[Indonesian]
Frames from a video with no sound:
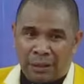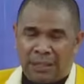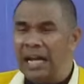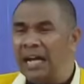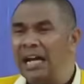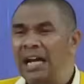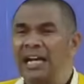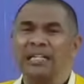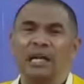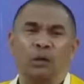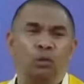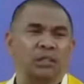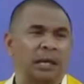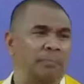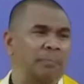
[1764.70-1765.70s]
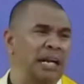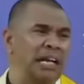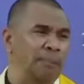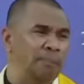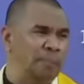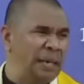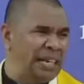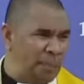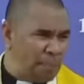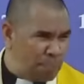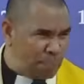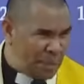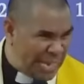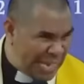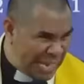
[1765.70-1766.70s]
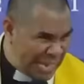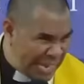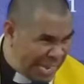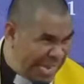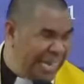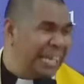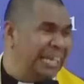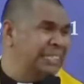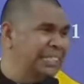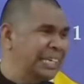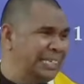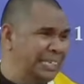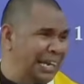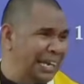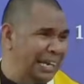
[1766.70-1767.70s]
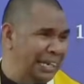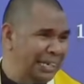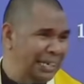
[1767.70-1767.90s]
Yang hanya utamakan penampilan saja.